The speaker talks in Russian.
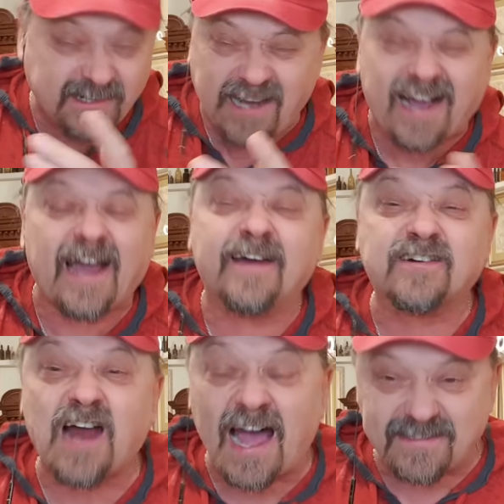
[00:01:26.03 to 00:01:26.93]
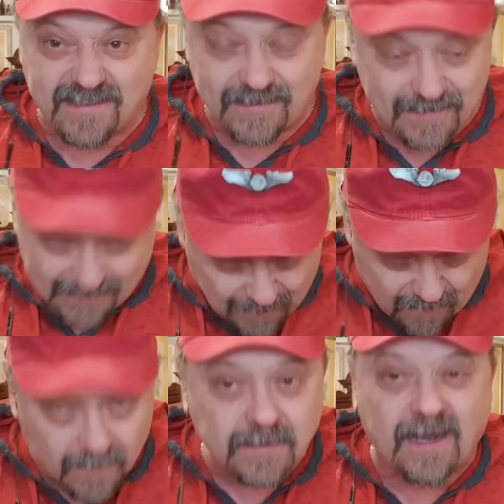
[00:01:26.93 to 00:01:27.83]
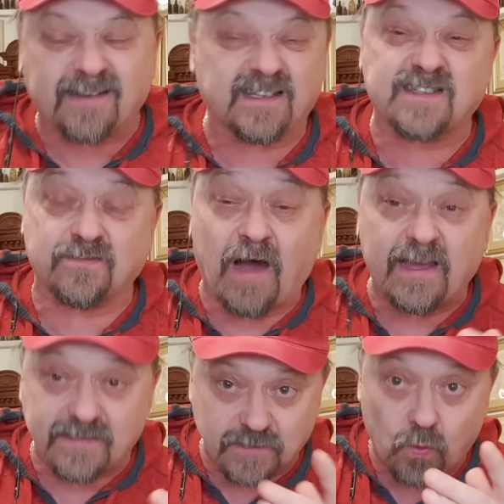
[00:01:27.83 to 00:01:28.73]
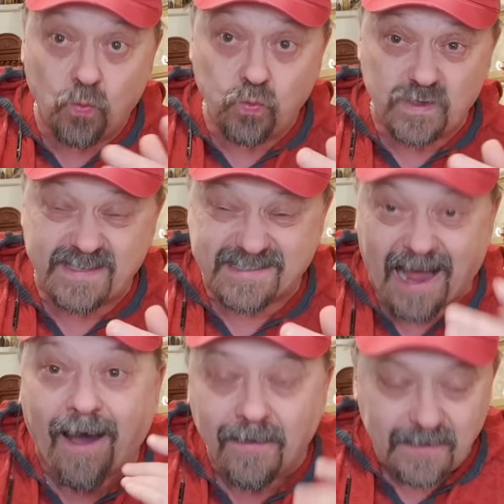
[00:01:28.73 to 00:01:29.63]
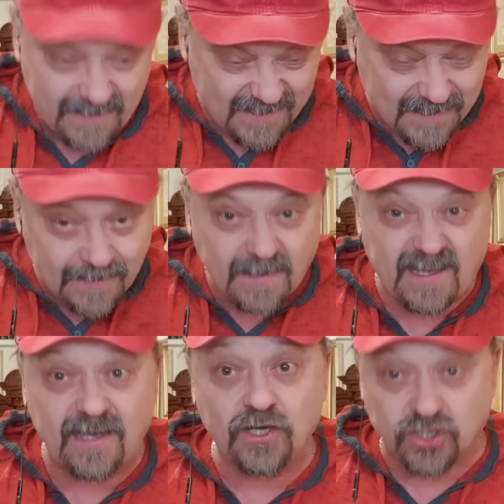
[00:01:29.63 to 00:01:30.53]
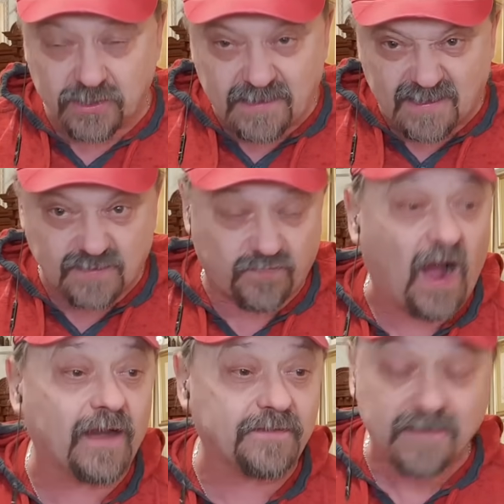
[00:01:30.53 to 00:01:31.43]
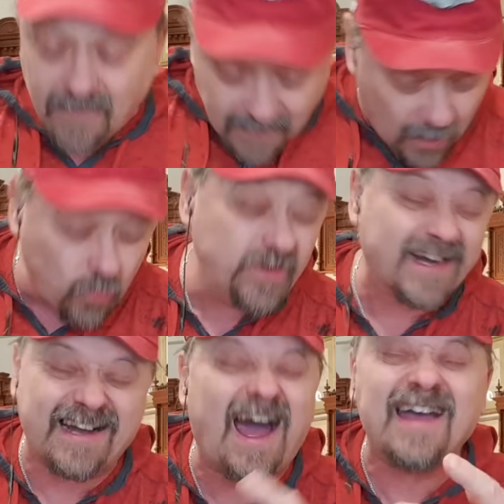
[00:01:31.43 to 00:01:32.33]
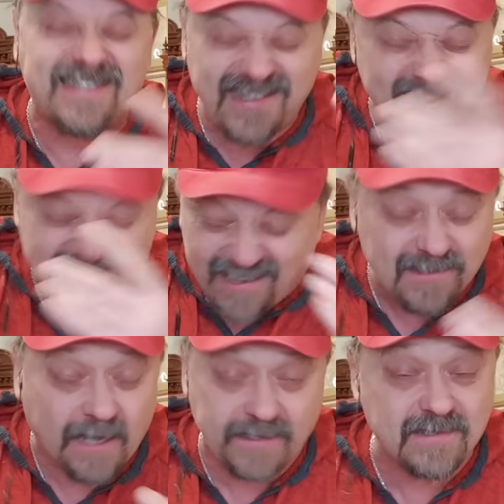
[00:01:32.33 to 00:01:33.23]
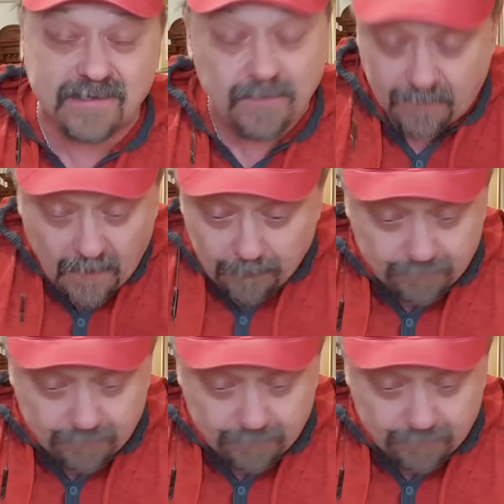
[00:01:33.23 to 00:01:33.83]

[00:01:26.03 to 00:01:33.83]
какая разница, как называется улица, если на ней лежит асфальт, какая разница, да, если